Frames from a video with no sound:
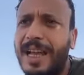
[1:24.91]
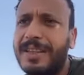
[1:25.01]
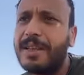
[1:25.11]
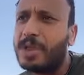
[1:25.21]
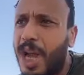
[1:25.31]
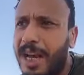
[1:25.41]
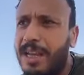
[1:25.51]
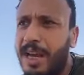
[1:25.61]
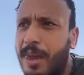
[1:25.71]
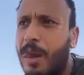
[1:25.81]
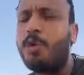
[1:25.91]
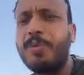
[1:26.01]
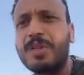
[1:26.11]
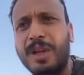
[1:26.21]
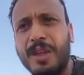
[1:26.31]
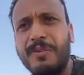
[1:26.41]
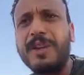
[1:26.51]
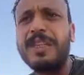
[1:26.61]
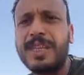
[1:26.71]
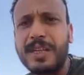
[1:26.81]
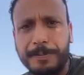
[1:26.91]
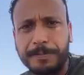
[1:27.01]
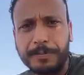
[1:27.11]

عندي مش عاليه ومصاريفي كتير